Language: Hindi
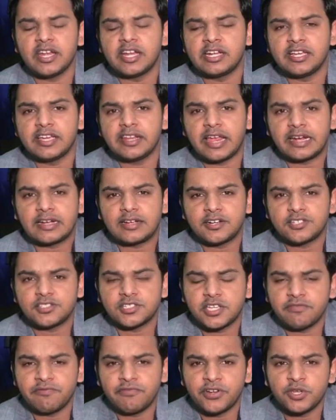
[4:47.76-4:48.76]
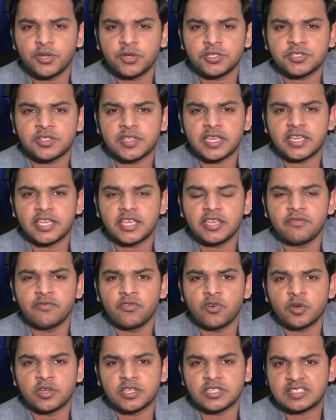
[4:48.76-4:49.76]
इंडियन एक्टर्स की वीडियोस देखी
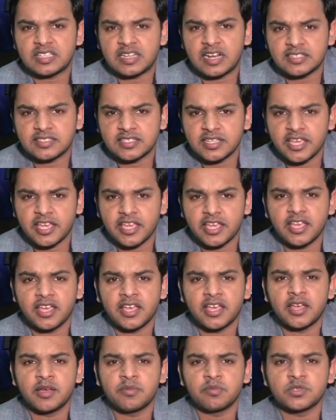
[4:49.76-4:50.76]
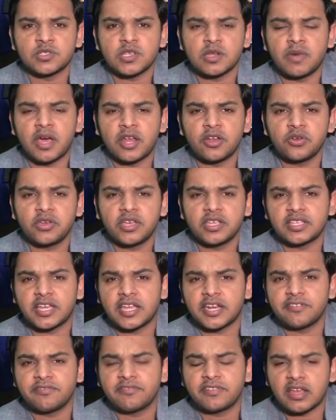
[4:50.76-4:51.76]
वो किस तरह से मुसलमानों की
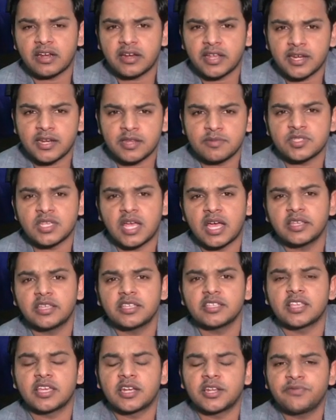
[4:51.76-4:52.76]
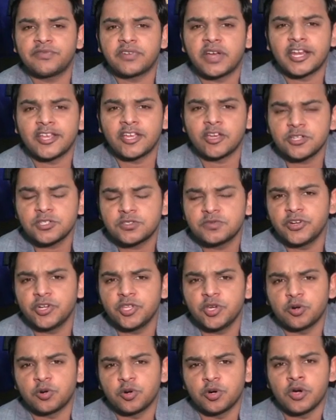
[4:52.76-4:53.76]
तारीफ़ कर रहे हैं रमज़ान की तारीफ़ कर रहे हैं और इस
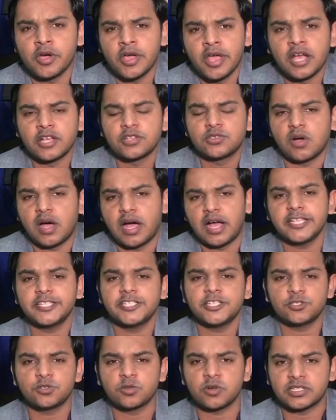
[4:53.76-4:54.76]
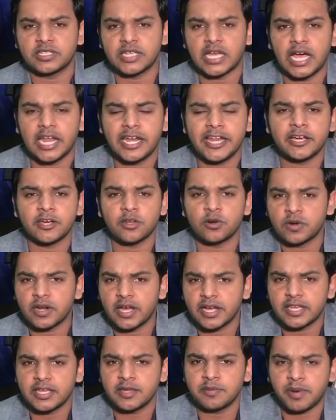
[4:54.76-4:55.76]
वीडियो को जो आज की सूरत हाल है
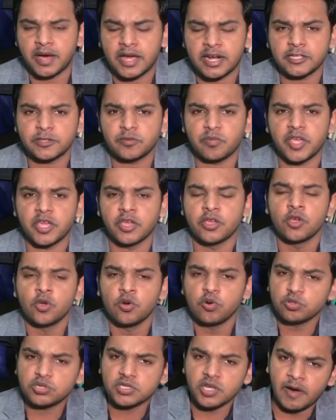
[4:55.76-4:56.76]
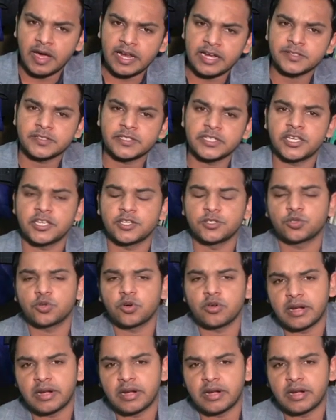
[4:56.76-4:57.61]
कोरोना की भारत में उस हवाले से इसको